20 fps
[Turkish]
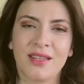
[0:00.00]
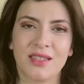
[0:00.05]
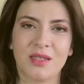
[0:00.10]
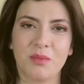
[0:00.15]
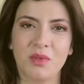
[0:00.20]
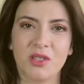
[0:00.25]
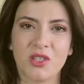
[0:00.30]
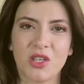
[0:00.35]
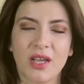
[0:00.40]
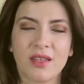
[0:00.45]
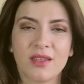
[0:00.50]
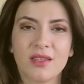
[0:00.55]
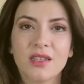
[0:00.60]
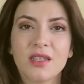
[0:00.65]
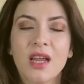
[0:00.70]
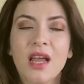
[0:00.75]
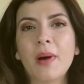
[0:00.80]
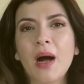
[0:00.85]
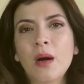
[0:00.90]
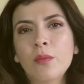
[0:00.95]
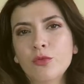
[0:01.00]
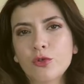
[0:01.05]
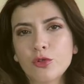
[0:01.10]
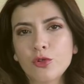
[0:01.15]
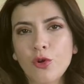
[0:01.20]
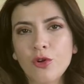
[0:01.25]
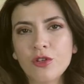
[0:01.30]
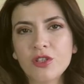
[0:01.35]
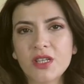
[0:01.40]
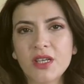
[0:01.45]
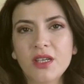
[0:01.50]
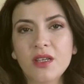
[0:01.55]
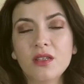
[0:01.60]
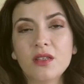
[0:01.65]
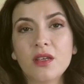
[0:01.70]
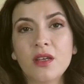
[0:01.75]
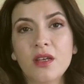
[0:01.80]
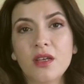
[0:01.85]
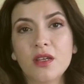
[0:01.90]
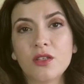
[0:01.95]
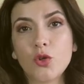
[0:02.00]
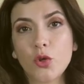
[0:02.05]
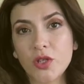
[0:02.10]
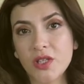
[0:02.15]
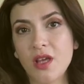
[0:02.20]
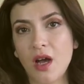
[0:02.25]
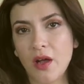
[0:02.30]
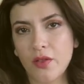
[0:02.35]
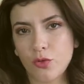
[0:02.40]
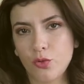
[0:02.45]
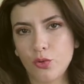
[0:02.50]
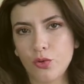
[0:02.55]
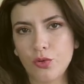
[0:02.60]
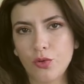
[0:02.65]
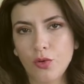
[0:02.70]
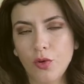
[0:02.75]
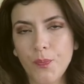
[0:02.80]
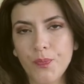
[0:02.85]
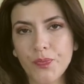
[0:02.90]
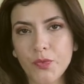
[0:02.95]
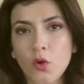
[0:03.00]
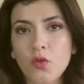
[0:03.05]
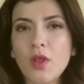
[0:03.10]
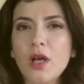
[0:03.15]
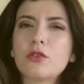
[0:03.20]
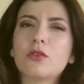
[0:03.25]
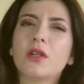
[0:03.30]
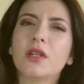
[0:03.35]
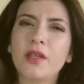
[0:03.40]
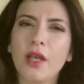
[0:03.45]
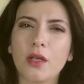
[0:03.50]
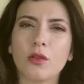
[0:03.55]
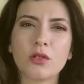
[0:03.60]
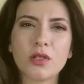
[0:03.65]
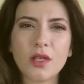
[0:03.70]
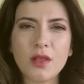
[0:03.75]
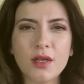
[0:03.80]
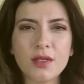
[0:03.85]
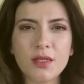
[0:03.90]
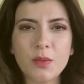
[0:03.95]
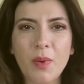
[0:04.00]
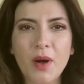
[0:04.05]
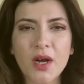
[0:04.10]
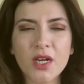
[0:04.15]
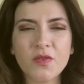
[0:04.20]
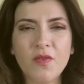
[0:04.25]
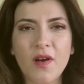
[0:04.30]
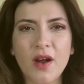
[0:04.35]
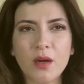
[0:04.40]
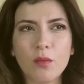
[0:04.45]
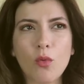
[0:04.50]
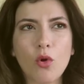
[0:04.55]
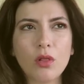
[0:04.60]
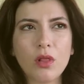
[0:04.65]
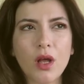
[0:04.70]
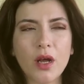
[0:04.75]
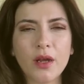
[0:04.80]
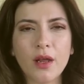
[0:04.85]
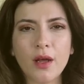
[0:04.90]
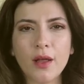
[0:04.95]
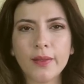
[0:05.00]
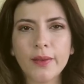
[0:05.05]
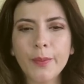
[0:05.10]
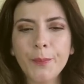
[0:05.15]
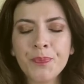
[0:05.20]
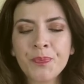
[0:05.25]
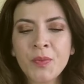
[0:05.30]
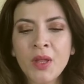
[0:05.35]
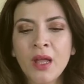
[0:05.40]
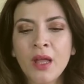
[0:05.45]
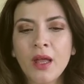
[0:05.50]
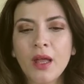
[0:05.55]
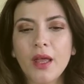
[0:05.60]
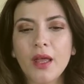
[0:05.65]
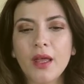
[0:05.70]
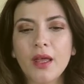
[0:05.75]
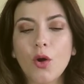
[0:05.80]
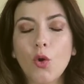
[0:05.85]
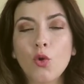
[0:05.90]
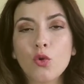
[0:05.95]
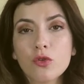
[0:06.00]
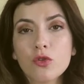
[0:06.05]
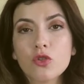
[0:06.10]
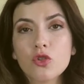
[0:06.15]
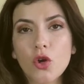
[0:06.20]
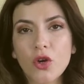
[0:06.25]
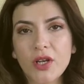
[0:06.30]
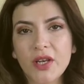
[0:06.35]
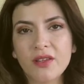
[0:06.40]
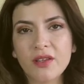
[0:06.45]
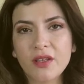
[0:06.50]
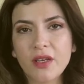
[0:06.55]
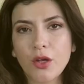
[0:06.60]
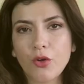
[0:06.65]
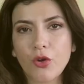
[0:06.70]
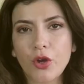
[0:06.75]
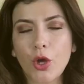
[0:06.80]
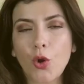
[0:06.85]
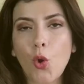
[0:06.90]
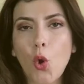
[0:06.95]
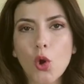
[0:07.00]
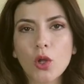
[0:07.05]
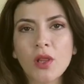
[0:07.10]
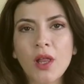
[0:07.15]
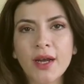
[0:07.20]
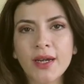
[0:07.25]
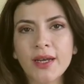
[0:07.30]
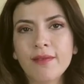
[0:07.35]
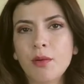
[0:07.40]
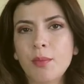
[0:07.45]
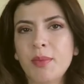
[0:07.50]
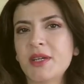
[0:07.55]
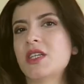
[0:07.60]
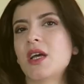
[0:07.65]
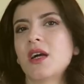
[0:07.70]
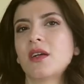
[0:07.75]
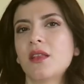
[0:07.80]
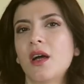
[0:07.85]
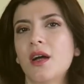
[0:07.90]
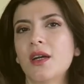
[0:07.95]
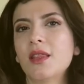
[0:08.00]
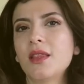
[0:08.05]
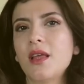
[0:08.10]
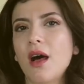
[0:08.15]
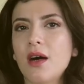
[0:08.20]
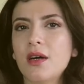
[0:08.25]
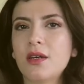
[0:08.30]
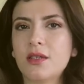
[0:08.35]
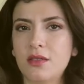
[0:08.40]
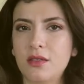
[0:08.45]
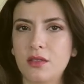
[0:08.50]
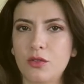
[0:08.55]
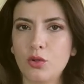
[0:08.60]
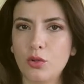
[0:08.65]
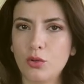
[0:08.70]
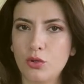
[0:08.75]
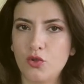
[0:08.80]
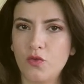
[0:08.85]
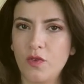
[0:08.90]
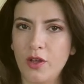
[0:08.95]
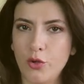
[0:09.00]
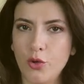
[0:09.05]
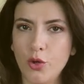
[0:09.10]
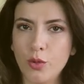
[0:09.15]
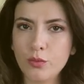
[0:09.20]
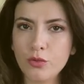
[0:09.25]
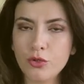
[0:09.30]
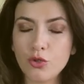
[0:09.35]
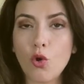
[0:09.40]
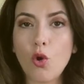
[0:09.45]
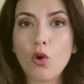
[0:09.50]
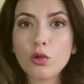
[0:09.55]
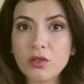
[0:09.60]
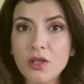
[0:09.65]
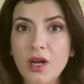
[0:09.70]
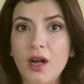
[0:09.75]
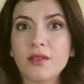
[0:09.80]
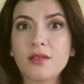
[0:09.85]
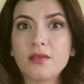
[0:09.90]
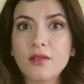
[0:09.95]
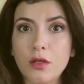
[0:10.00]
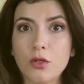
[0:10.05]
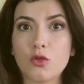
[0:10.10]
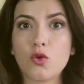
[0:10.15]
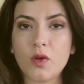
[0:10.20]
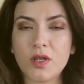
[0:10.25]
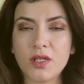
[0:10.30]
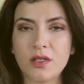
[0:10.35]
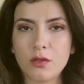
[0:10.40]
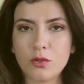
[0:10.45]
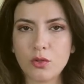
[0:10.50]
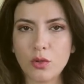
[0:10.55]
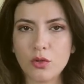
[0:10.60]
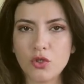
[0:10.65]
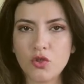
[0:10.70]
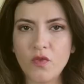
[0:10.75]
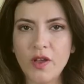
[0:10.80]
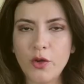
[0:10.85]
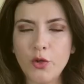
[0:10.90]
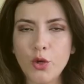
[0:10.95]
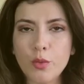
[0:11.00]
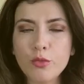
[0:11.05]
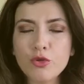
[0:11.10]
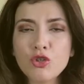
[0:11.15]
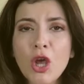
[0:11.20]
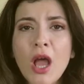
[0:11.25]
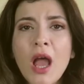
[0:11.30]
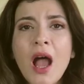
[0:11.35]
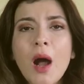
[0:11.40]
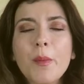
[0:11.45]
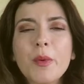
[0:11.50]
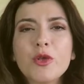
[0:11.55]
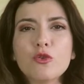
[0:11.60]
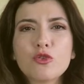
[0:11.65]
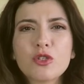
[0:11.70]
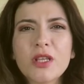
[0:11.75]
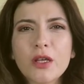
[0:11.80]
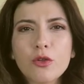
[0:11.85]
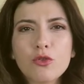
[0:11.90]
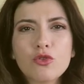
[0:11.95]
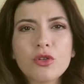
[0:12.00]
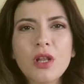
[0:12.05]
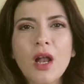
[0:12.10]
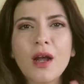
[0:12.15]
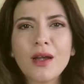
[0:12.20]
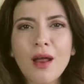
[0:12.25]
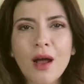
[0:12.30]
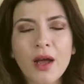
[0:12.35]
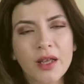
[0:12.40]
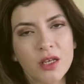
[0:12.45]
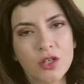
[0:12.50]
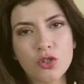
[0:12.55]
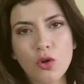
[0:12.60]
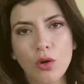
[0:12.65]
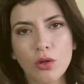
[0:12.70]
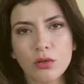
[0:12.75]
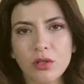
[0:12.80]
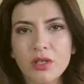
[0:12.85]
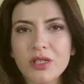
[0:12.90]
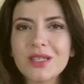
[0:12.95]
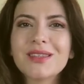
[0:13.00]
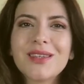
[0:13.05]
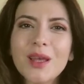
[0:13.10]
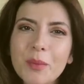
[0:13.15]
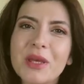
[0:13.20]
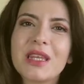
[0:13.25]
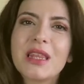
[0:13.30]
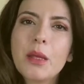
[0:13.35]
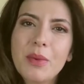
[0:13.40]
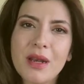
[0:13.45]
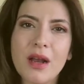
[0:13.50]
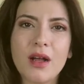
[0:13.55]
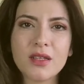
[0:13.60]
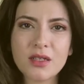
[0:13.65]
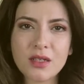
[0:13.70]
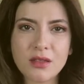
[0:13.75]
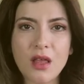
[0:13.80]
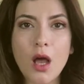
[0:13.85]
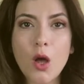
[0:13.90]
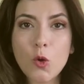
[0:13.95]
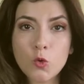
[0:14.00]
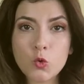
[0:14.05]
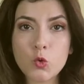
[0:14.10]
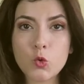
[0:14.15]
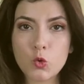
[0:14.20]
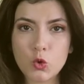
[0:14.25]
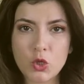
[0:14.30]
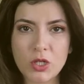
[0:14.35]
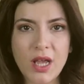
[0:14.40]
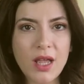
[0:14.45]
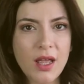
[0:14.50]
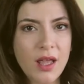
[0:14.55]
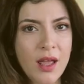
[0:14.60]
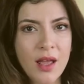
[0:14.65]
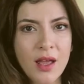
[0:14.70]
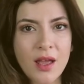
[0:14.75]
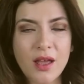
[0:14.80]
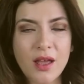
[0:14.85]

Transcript: etmeyecektir. Ben bunu önce e, Zodi'den duydum. Ondan sonra Teknosa'dan sipariş verdim, online aldım. E, onun söylediğine göre kollarda ve bacaklarda daha hızlı sonuç veriyormuş. Koltuk altında da çok hızlı sonuç veriyormuş. Ama yüzdeki tüyler daha ince olduğu için tabii ki de birazcık daha uzun süre